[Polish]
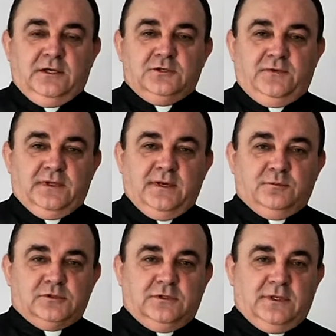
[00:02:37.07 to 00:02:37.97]
Święta
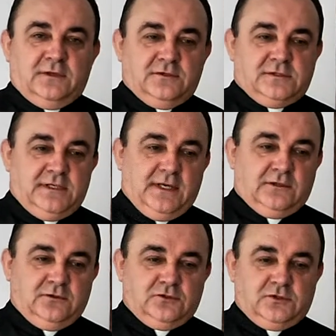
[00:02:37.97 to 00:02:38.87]
Bożego Narodzenia
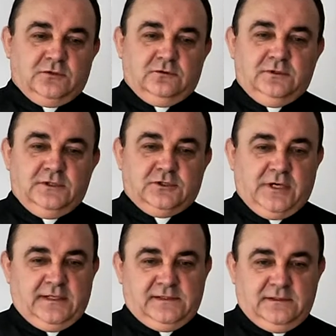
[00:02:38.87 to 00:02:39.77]
to szczególny
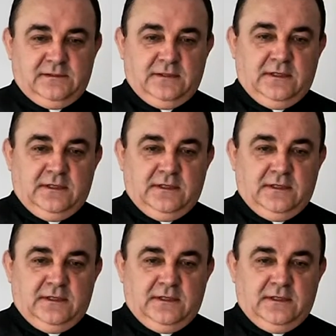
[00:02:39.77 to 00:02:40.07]
czas.